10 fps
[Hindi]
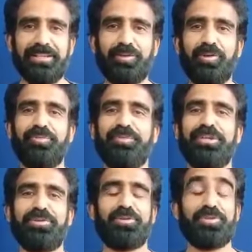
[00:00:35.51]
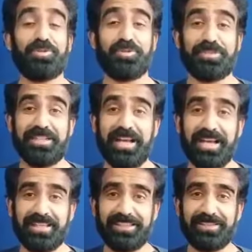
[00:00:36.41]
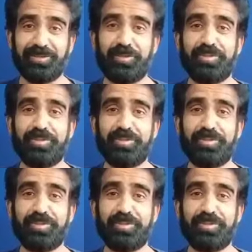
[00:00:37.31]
हैं तो वीडियो को शुरू से आखिरी तक